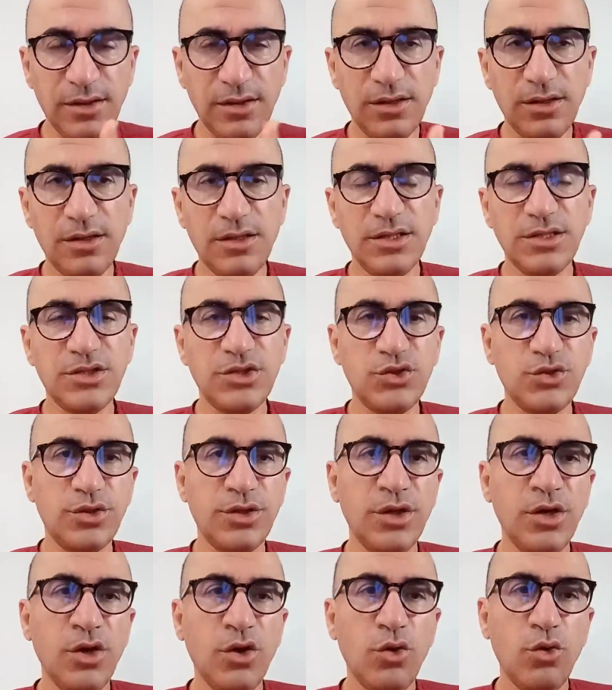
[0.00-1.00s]
السجن
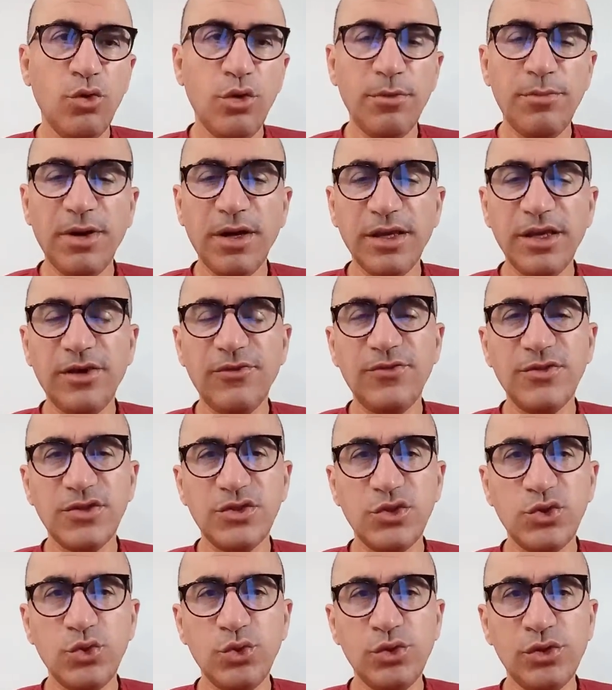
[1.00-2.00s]
هو بقي في
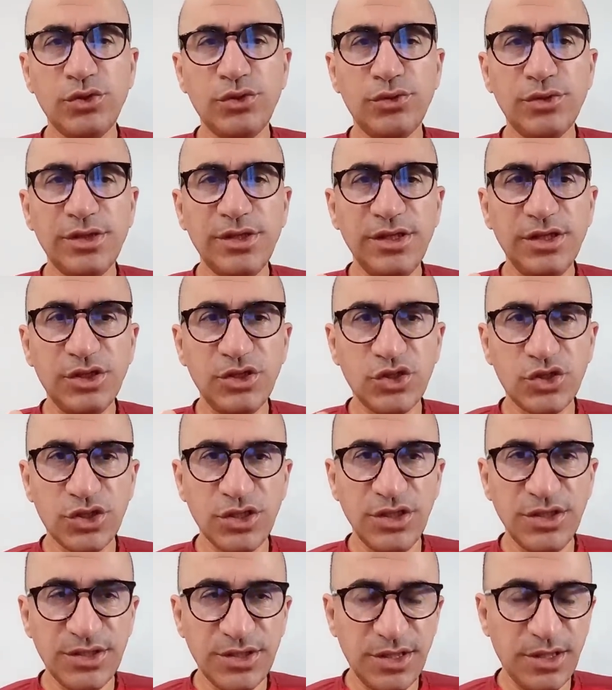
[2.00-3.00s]
السجون التركية
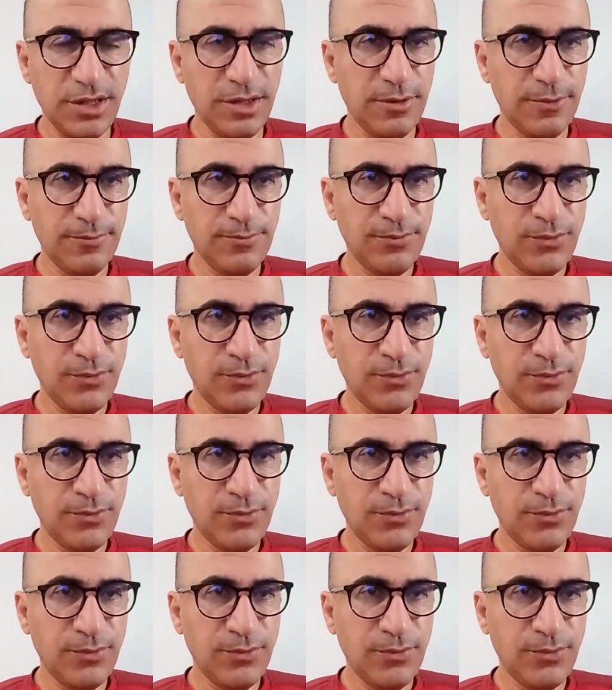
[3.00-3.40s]
20 سنة